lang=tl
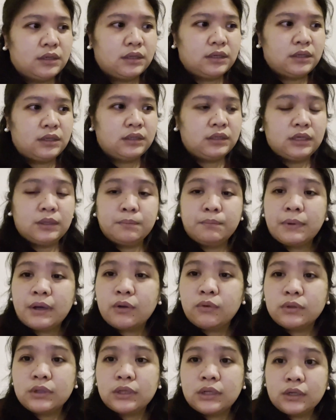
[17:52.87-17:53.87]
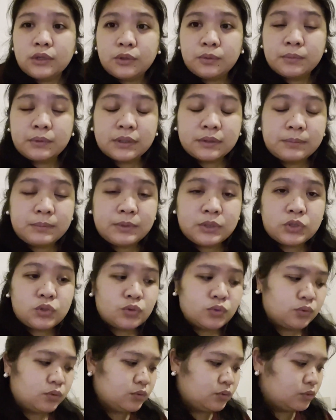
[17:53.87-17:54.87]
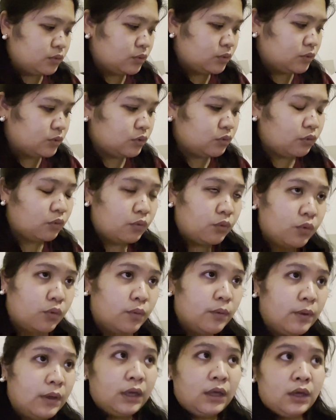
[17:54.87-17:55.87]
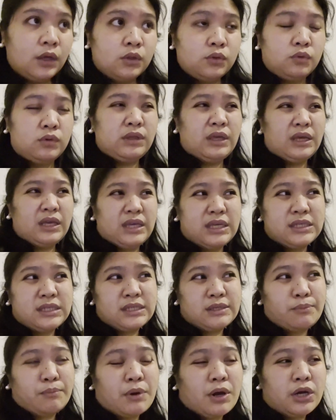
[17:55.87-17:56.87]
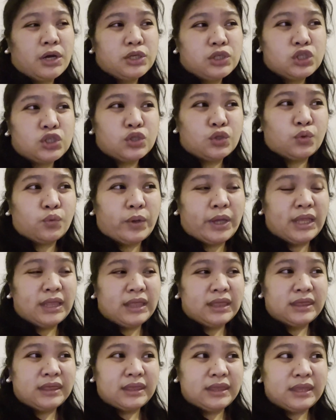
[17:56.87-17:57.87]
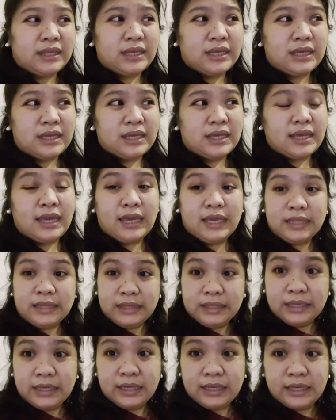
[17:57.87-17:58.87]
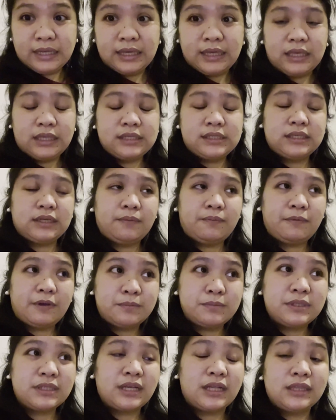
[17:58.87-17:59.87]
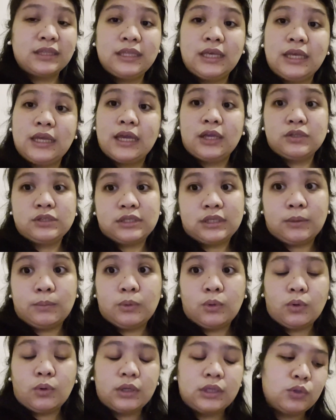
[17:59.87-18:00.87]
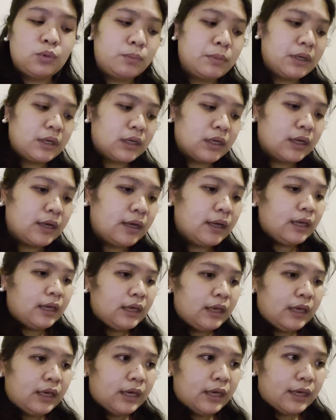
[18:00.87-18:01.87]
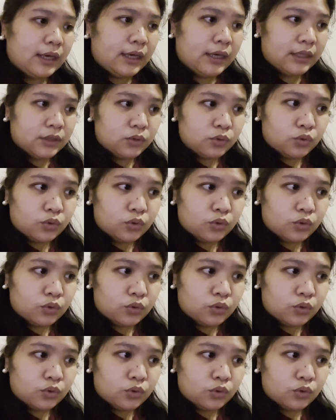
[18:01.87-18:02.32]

iniimba ko na lang yung mga video. So, today is March 28 except on Sunday. Ngayon sinabi ko kayo ng umaga. And